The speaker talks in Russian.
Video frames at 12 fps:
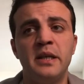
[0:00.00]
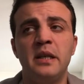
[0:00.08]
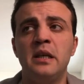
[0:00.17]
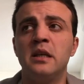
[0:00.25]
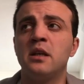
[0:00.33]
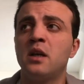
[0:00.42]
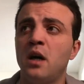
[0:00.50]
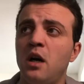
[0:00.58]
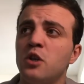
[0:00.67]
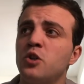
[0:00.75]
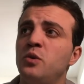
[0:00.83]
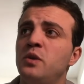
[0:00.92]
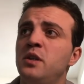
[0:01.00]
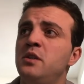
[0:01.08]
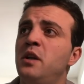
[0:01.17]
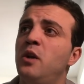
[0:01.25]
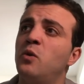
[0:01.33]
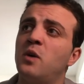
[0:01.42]
И каждую
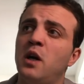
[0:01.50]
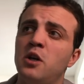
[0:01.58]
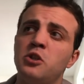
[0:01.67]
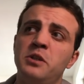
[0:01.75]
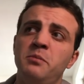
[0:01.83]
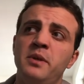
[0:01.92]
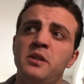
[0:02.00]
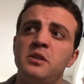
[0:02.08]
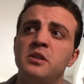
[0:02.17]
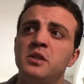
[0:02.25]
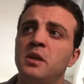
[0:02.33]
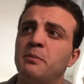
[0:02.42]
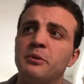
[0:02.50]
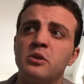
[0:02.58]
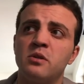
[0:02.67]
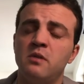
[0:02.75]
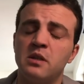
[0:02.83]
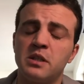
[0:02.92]
неделю, каждый месяц я
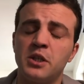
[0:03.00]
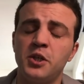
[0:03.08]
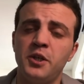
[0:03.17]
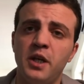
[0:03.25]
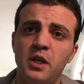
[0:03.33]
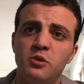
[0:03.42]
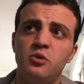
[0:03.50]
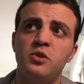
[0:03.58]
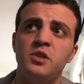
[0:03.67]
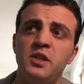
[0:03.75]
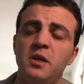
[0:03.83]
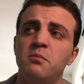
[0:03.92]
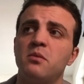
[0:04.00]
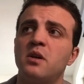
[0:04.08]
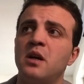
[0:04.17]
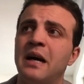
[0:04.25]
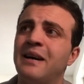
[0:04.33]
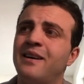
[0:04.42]
просто восхищаюсь тем,
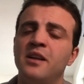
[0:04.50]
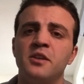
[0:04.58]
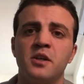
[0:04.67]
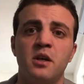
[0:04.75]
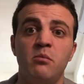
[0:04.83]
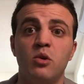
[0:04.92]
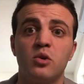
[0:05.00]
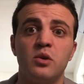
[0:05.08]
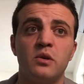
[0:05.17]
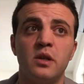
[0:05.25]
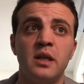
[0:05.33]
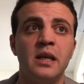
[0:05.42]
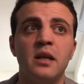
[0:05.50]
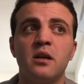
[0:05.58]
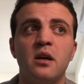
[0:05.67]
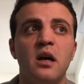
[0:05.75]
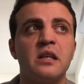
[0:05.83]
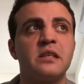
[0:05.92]
как они работают и
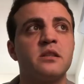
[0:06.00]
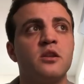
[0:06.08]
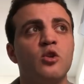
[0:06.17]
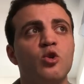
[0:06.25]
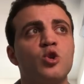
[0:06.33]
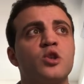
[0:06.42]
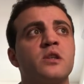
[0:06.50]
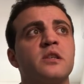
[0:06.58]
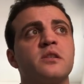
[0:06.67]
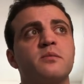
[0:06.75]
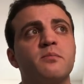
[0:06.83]
как сложено.